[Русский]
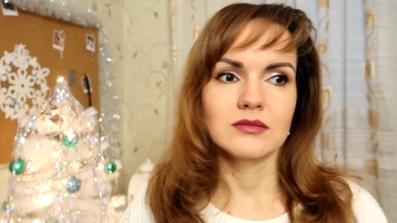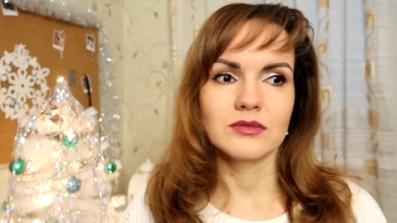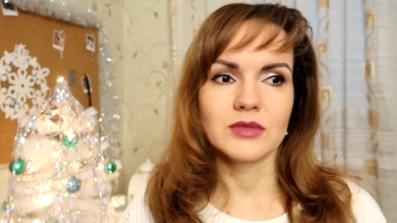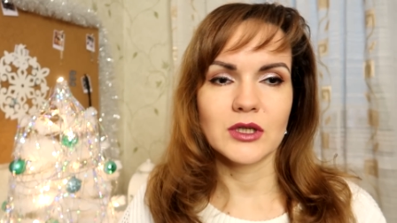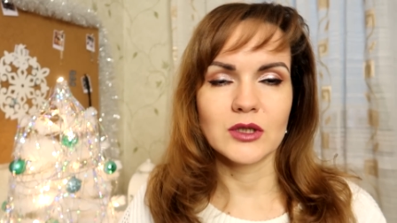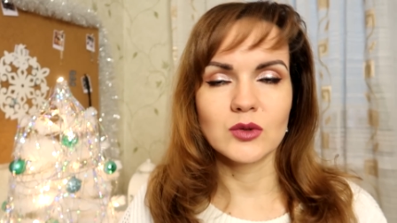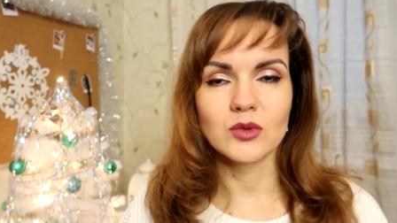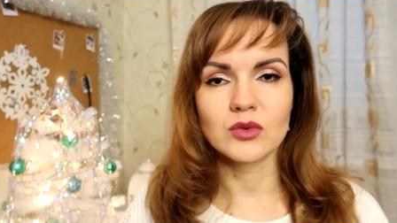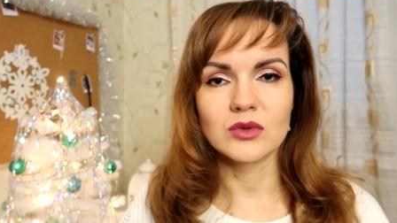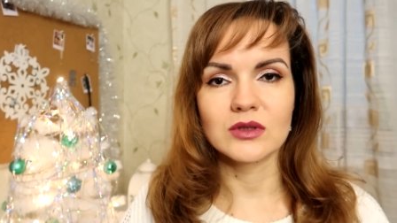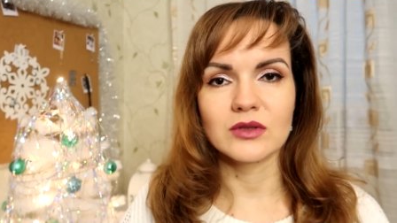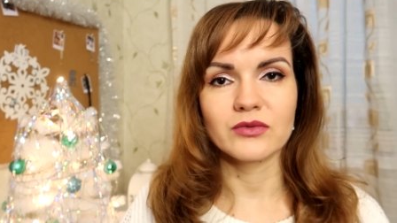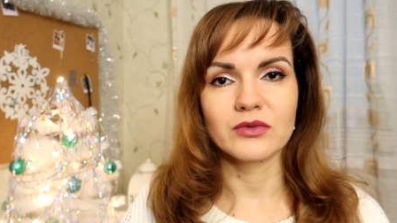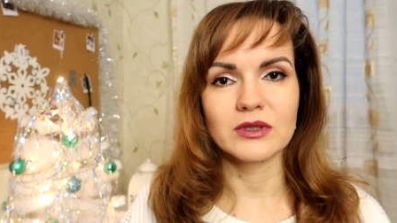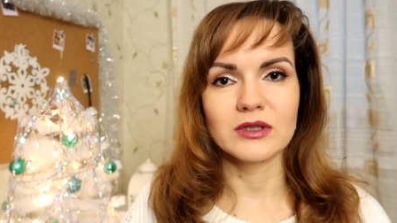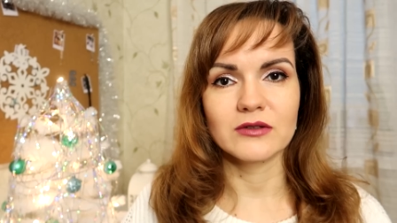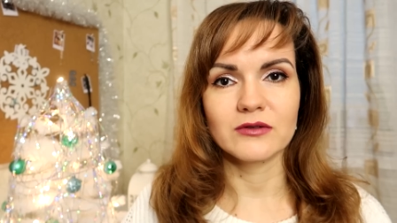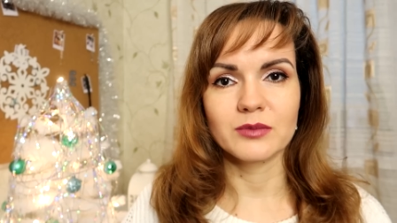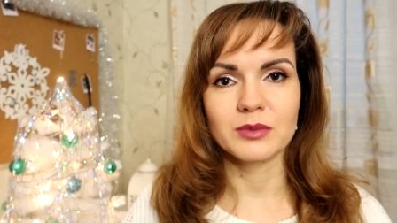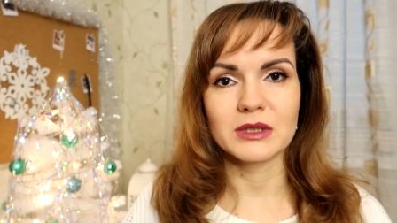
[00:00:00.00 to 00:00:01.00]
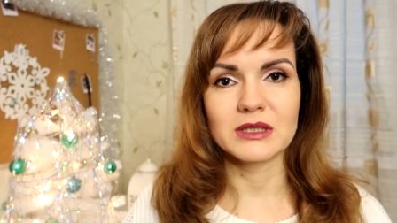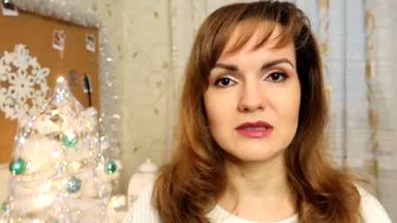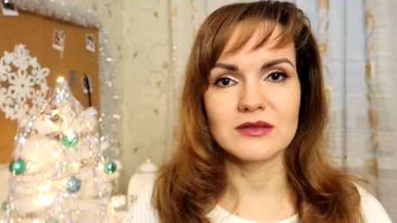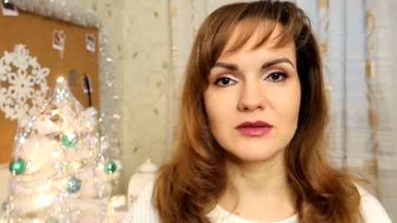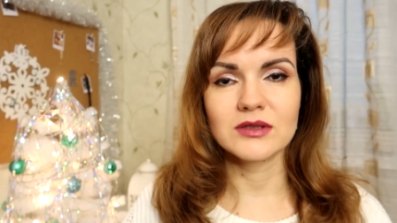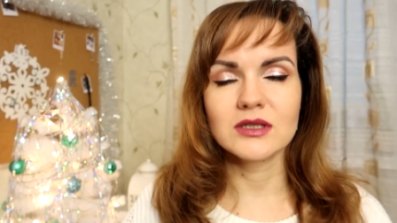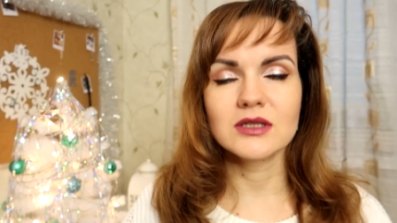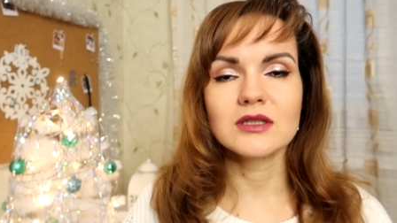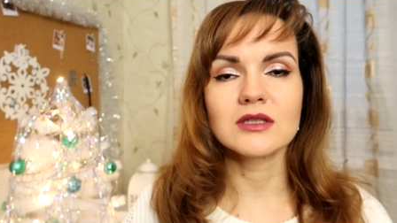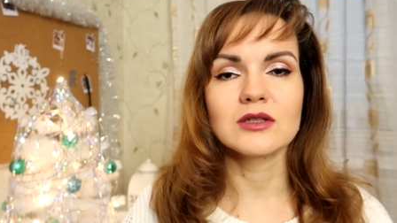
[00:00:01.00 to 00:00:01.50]
продуктов этого
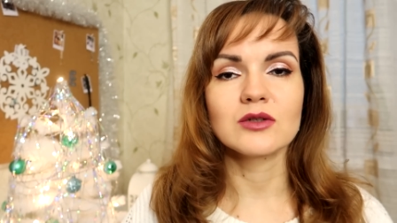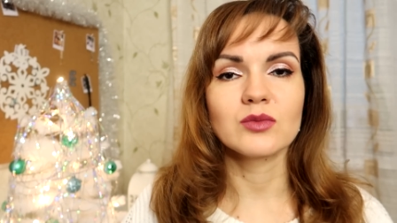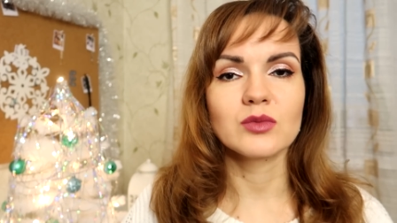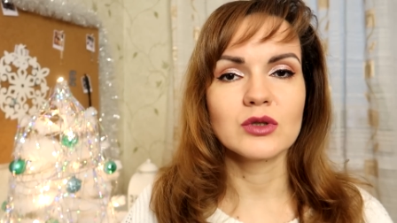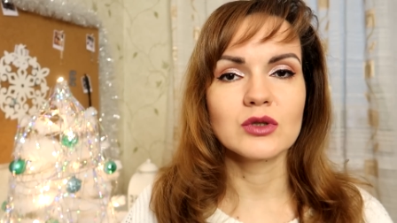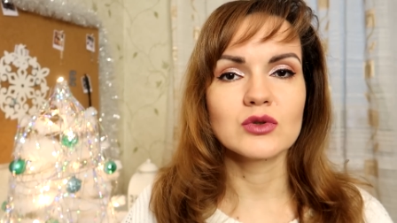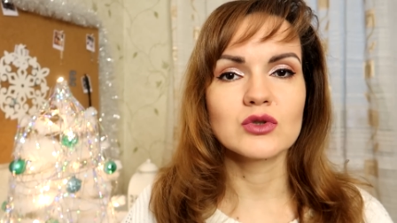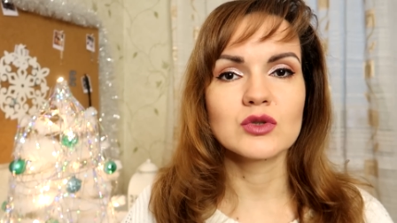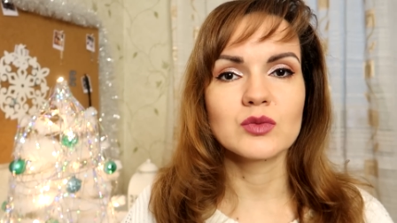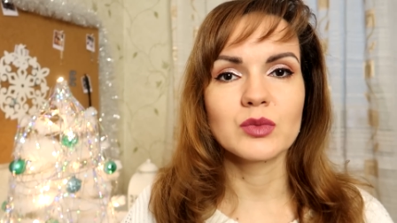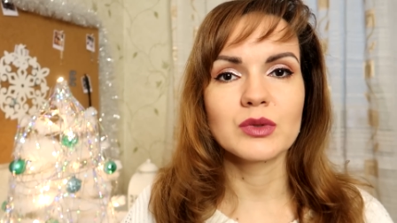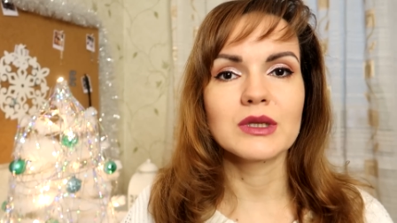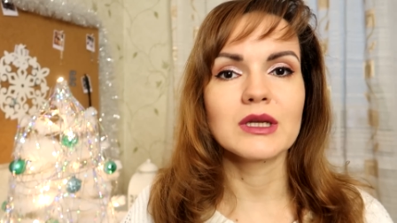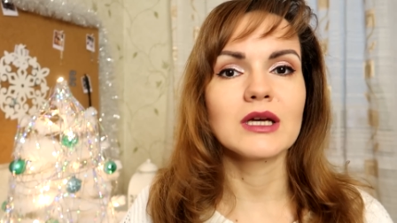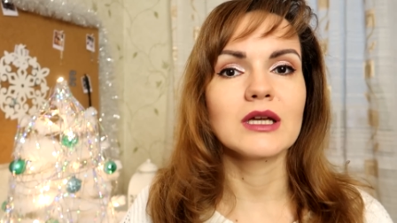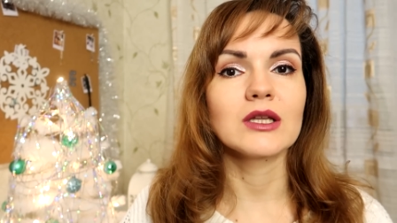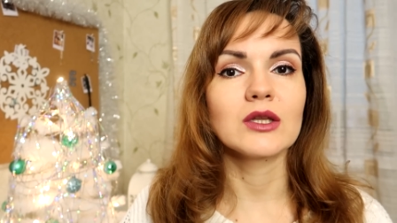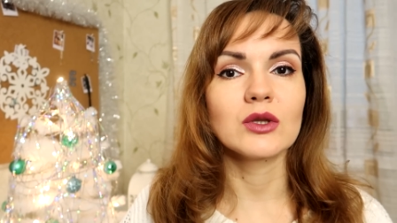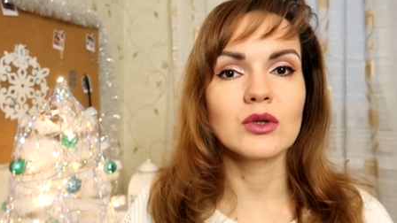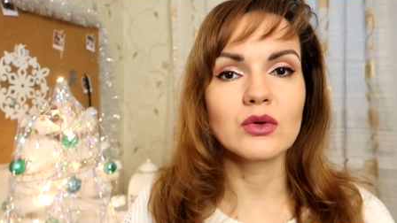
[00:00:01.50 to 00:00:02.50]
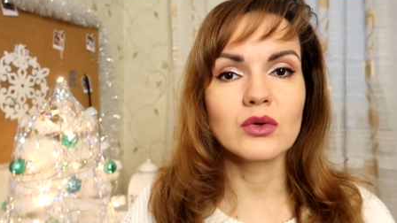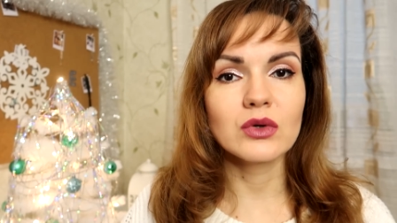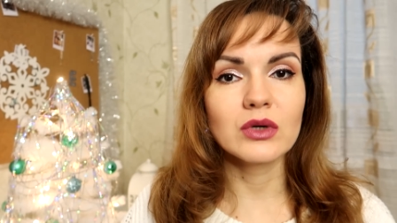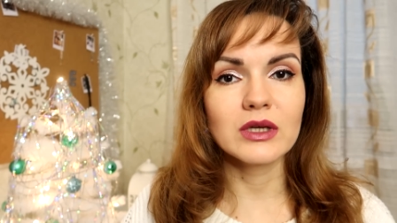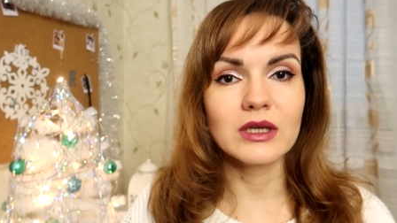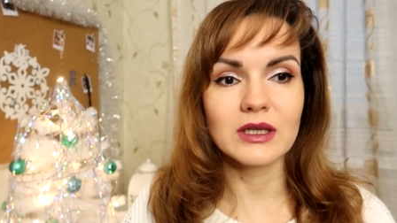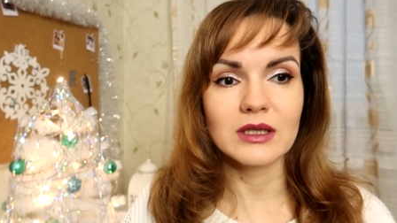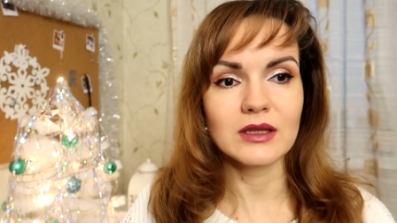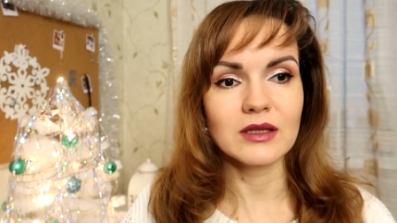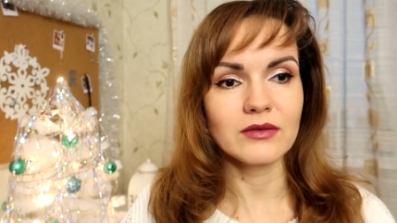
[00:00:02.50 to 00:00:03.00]
производителя у меня уже была до
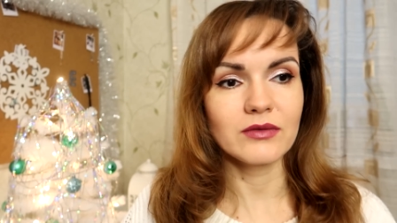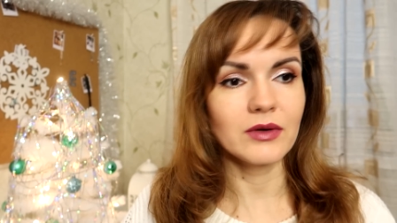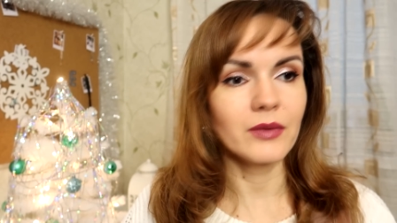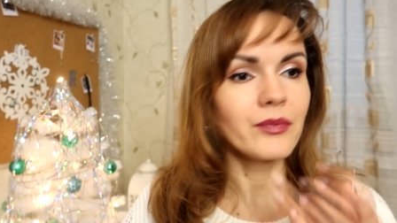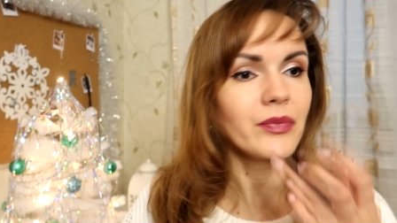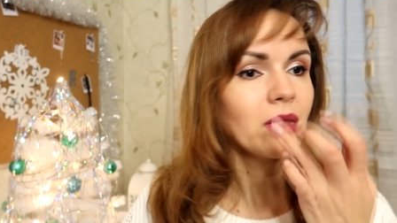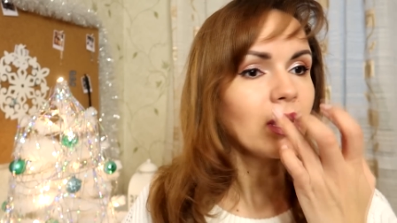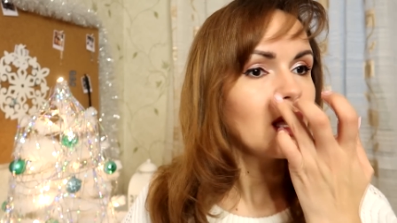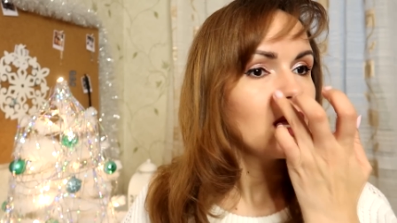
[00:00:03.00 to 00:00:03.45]
этого.